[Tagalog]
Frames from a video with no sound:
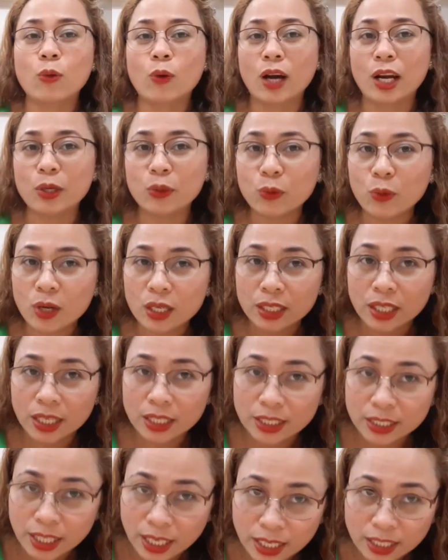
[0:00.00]
kung ano ang
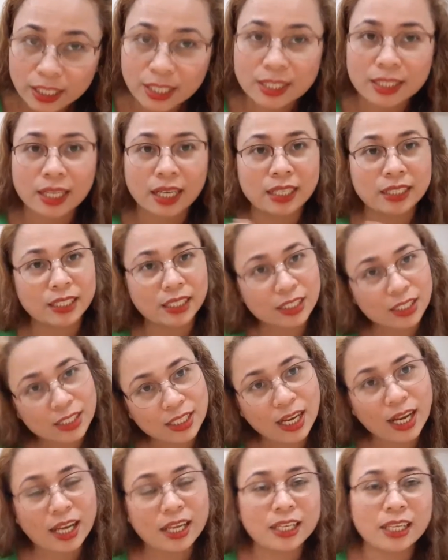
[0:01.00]
nangyari sa kanyang
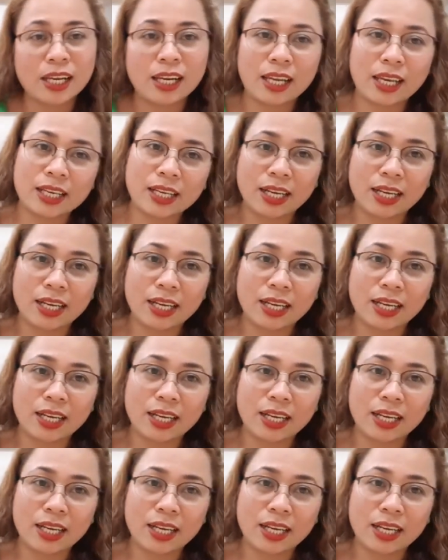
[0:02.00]
channel